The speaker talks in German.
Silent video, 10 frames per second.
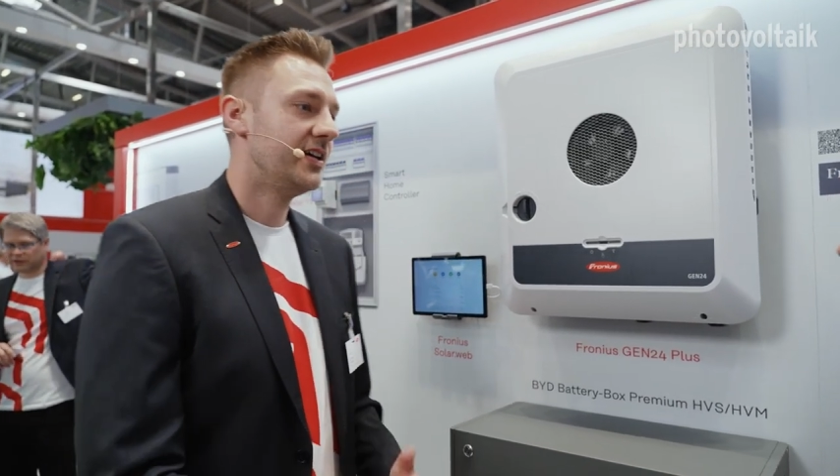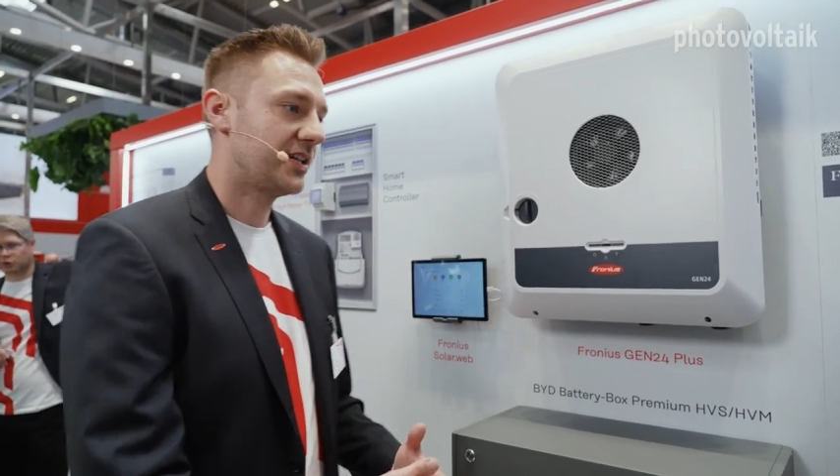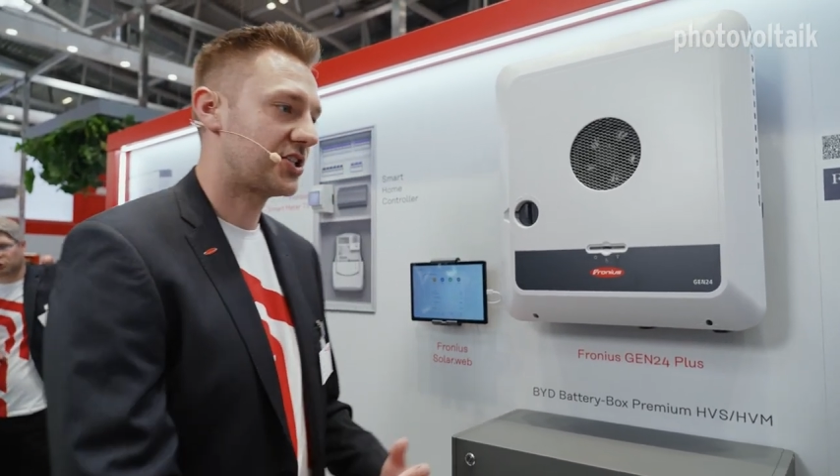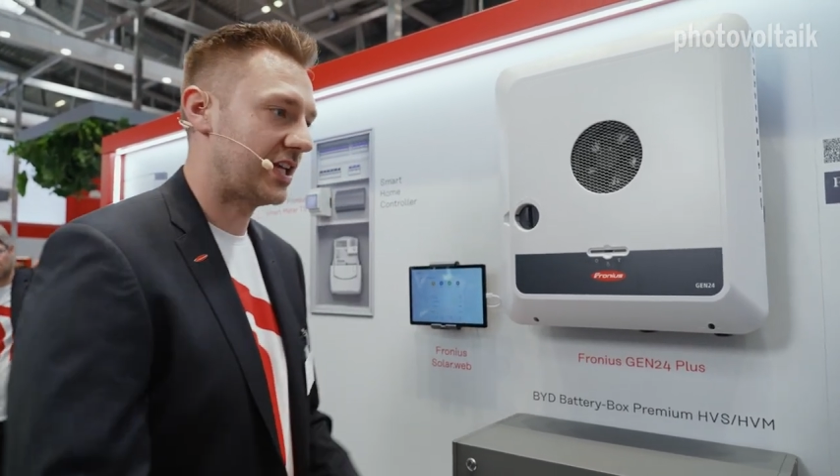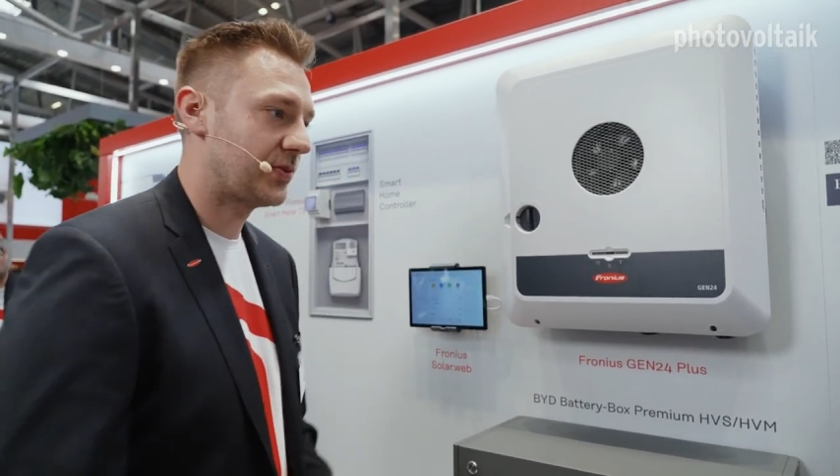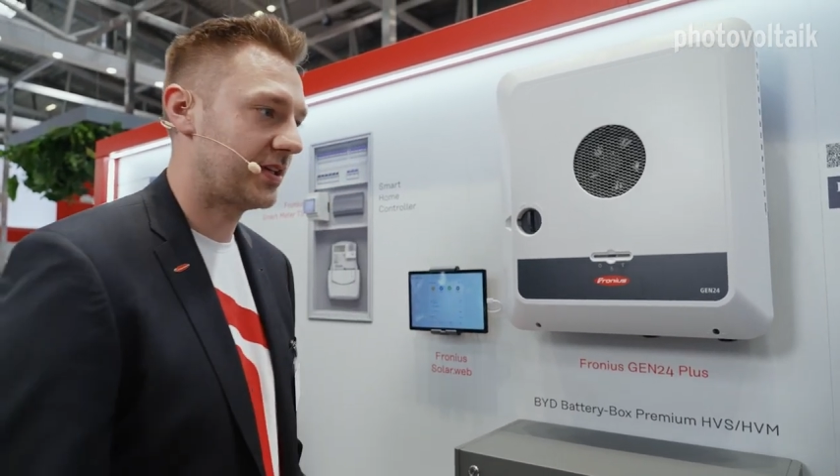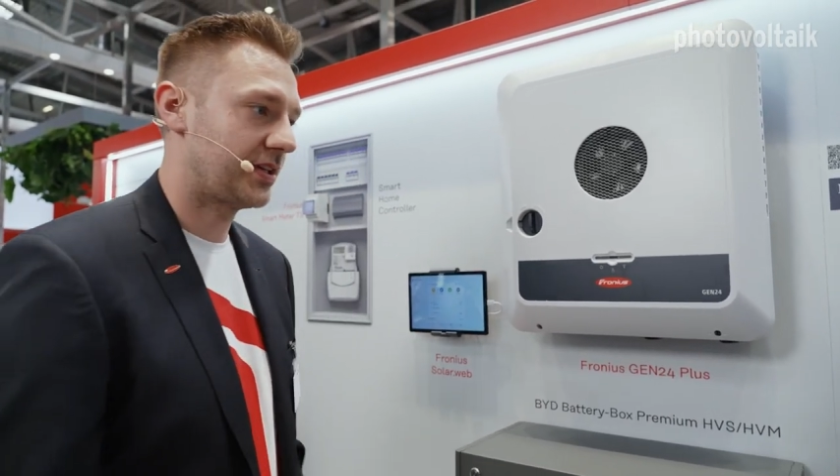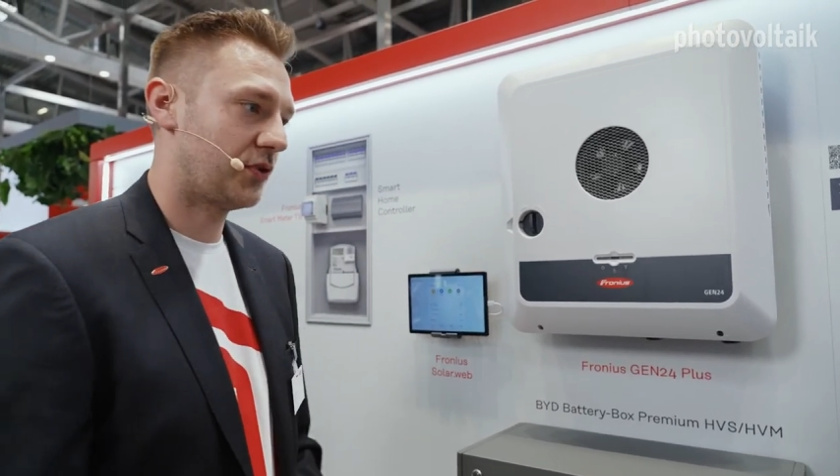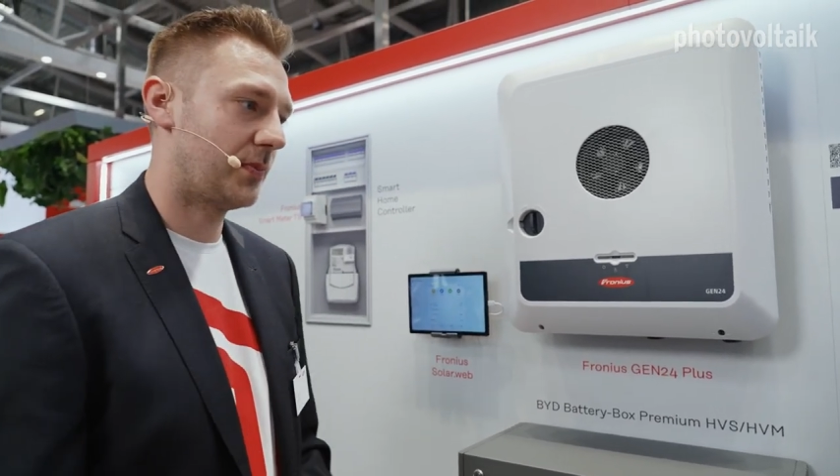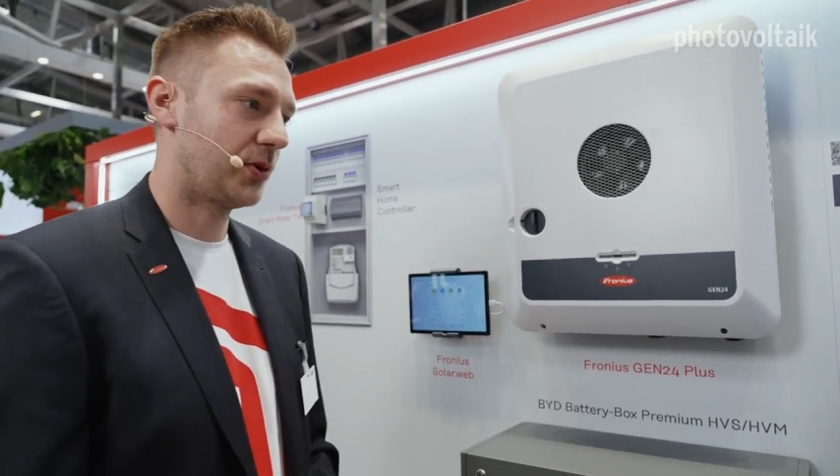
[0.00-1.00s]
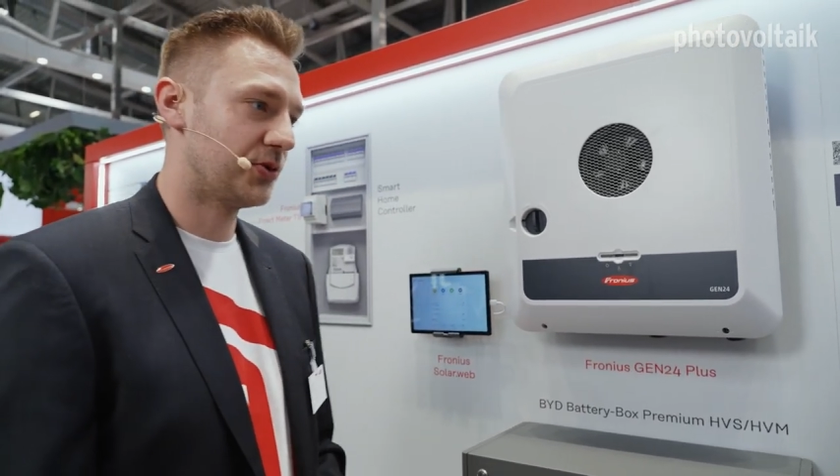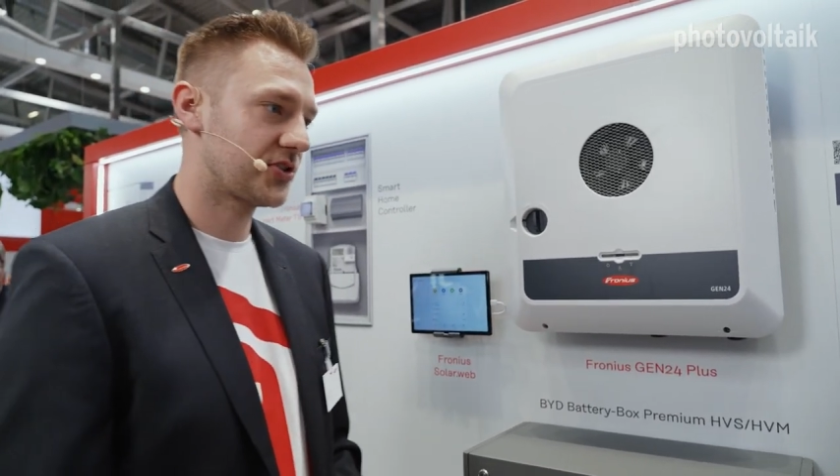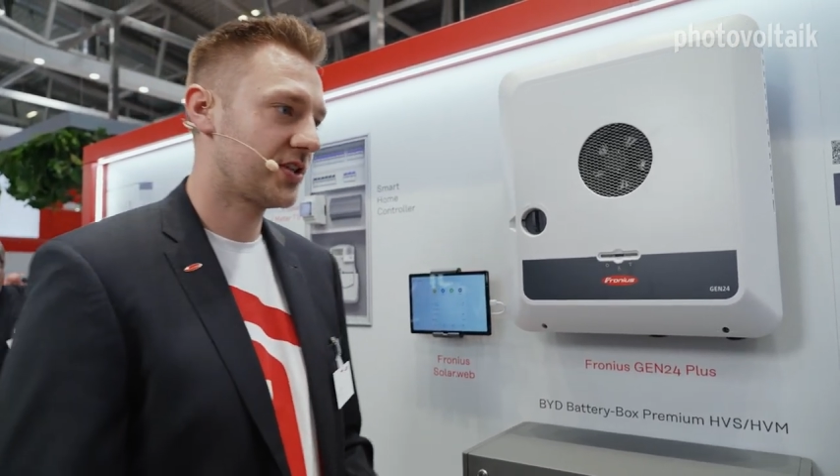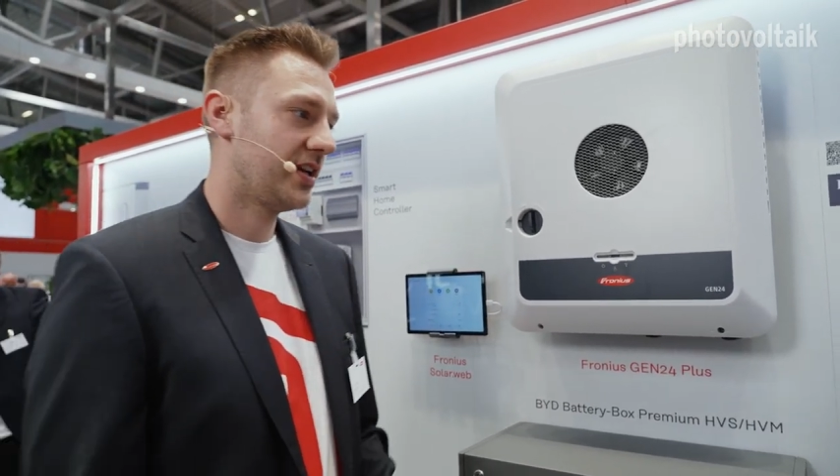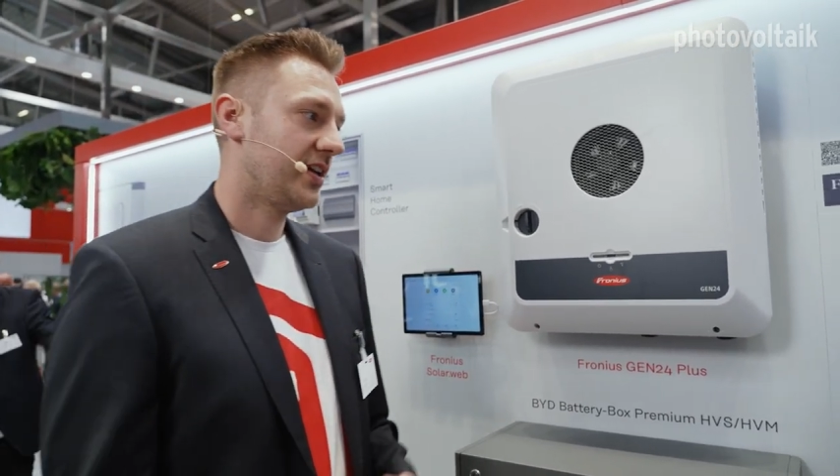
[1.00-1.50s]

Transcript: der Gen 24 Plus.